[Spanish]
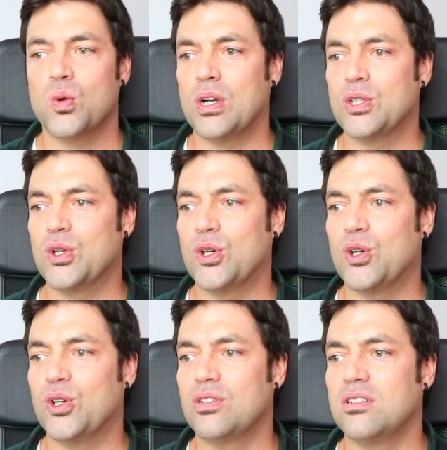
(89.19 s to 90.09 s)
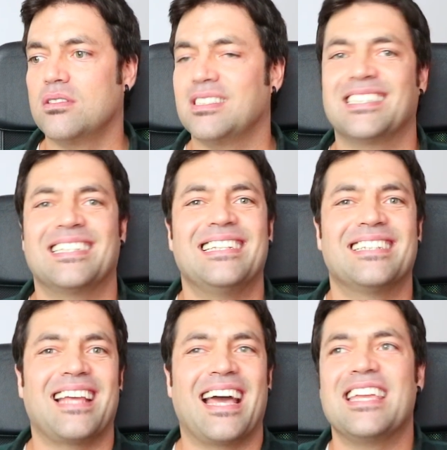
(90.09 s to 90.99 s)
Cuando estés
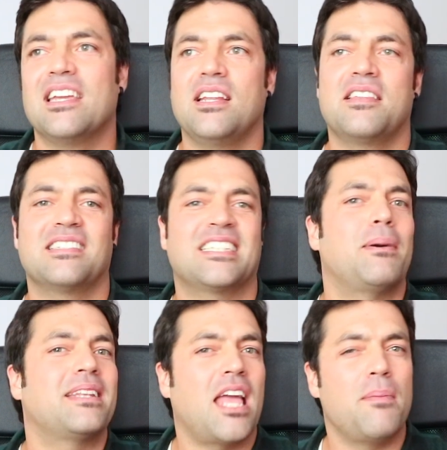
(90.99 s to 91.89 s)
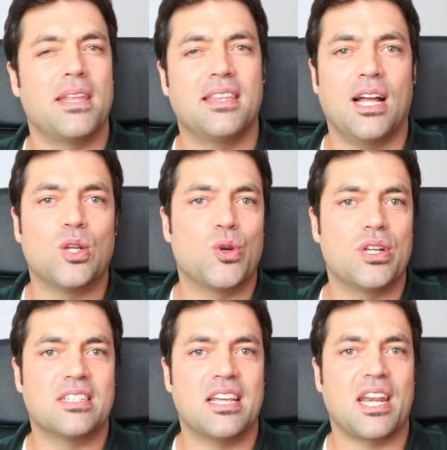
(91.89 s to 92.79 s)
ahí, inicies esa batalla mental con
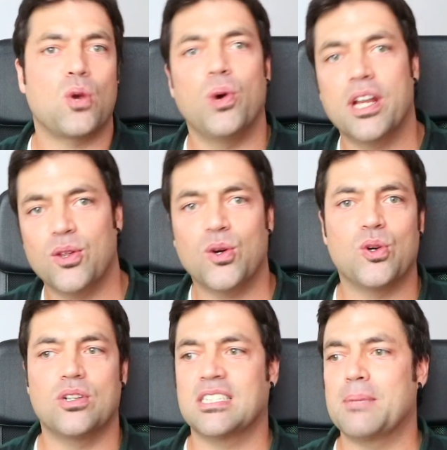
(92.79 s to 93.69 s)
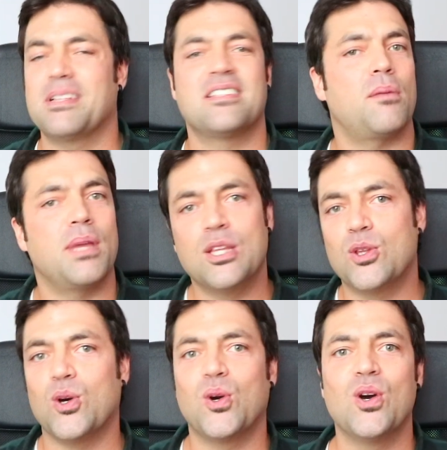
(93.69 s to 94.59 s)
ese recuerdo, con ese
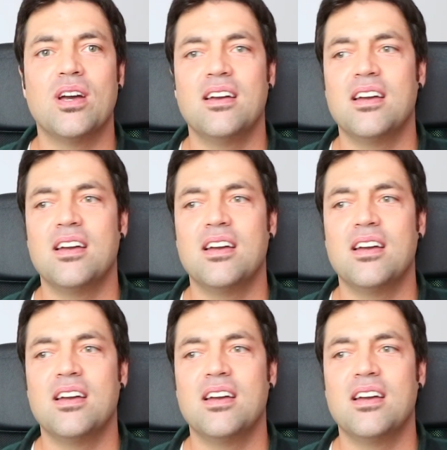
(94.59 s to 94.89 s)
pensamiento